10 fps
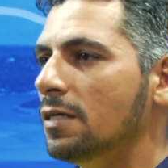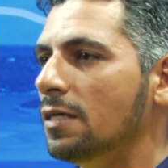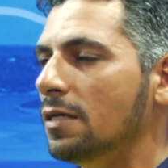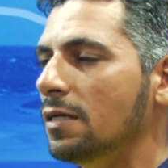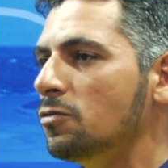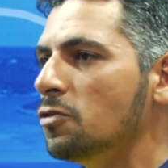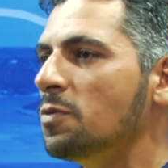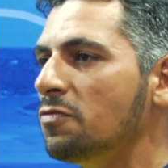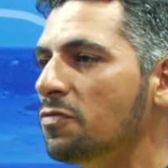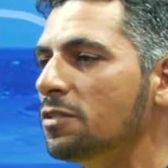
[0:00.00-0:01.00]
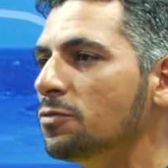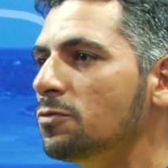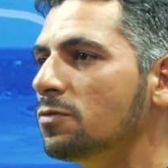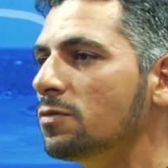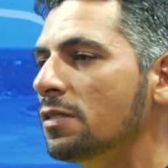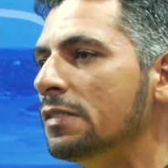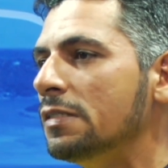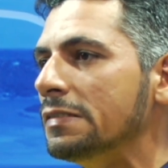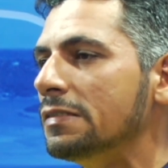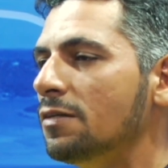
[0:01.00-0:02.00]
É, em 2021,
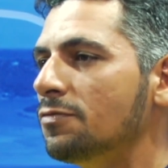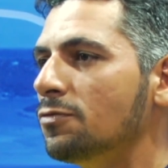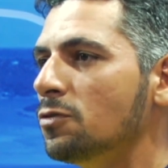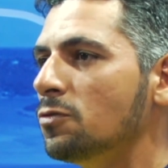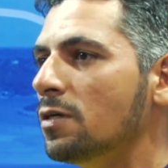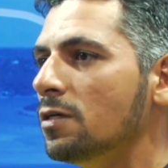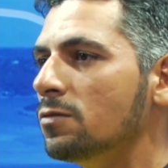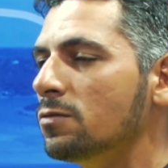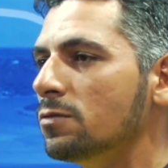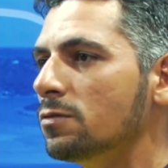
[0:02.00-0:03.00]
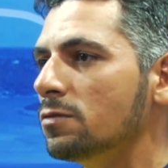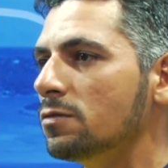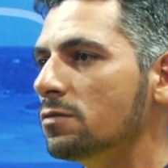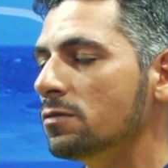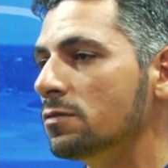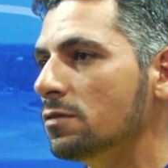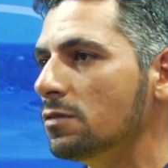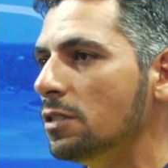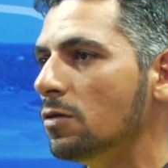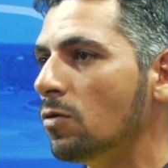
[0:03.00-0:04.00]
né, foi um ano
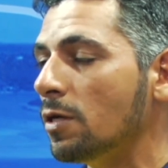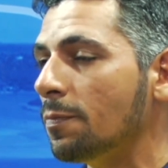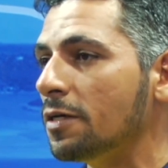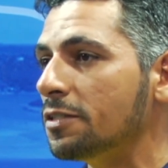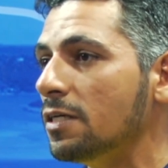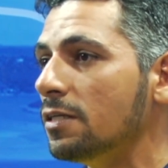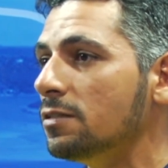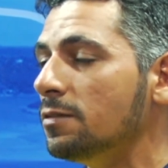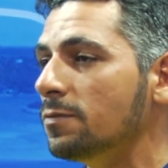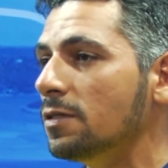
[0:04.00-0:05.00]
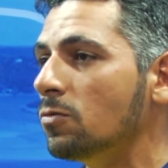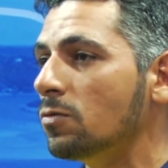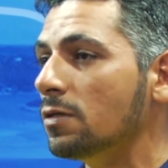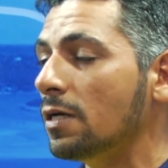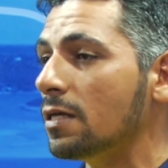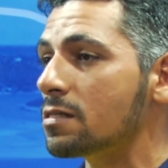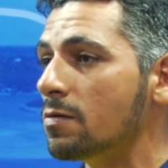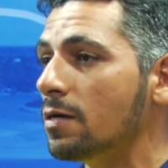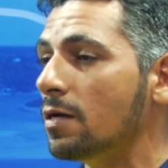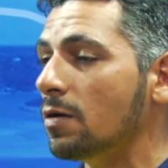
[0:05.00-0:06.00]
de glória para a gente em, em
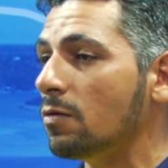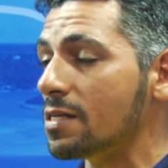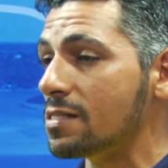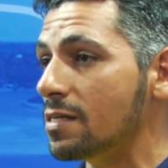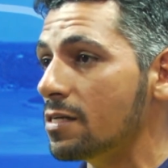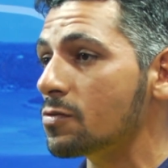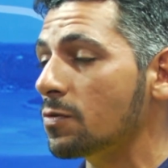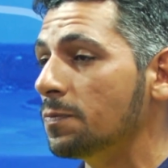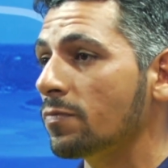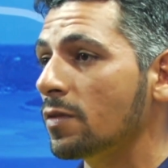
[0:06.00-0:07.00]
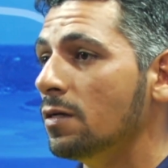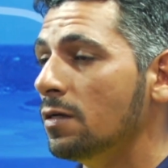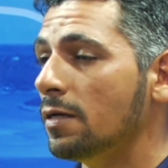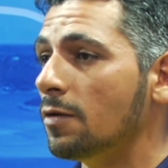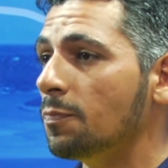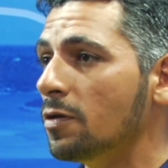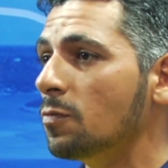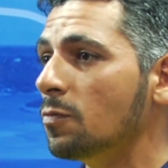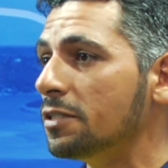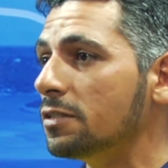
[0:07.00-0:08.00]
relação a, ao acesso, que era o primeiro
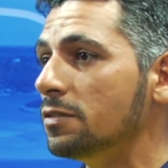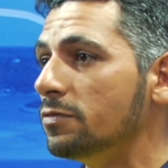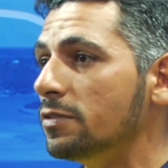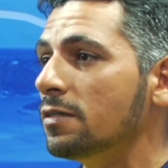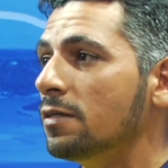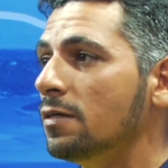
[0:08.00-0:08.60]
objetivo, né?